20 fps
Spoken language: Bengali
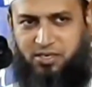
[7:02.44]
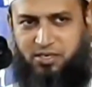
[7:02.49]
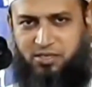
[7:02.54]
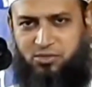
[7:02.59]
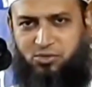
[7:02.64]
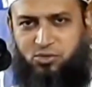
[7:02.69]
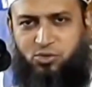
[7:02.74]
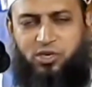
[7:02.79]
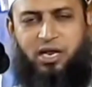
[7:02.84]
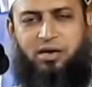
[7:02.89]

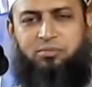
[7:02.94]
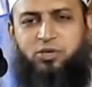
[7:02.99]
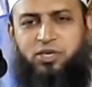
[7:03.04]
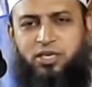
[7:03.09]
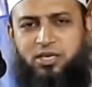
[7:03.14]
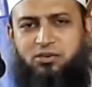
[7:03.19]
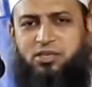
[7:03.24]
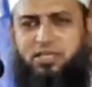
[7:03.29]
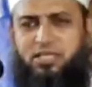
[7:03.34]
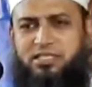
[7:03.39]
তো ওরা
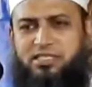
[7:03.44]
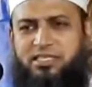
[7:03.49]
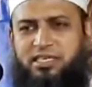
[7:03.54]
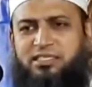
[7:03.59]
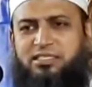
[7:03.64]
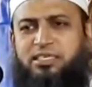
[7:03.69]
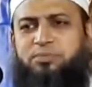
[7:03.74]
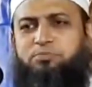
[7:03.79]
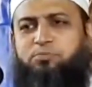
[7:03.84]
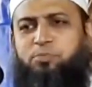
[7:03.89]
মনে করেছে
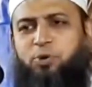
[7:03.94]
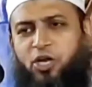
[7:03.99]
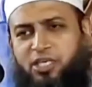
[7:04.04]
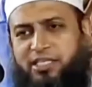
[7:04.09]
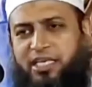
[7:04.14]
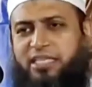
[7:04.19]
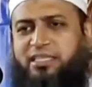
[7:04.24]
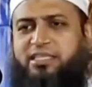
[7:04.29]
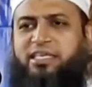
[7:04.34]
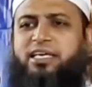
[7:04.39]
যে
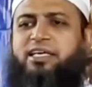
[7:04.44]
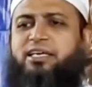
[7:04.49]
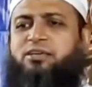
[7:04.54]
পর্দা থেকে